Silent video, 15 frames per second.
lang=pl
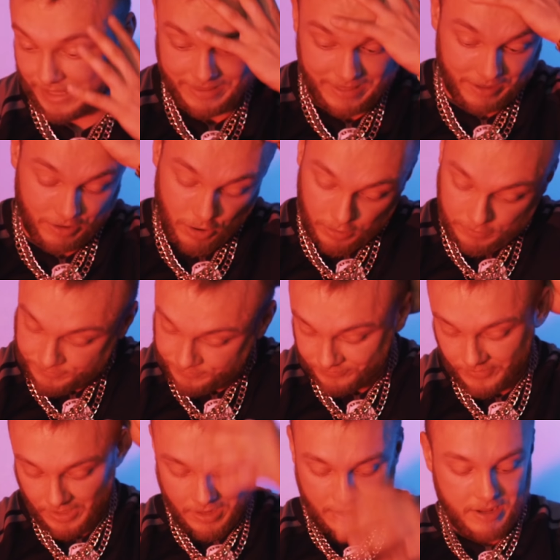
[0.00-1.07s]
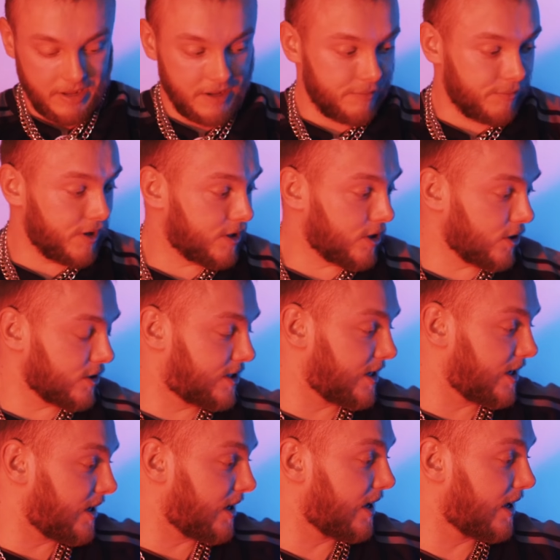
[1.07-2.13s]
ten tego. Moi drodzy,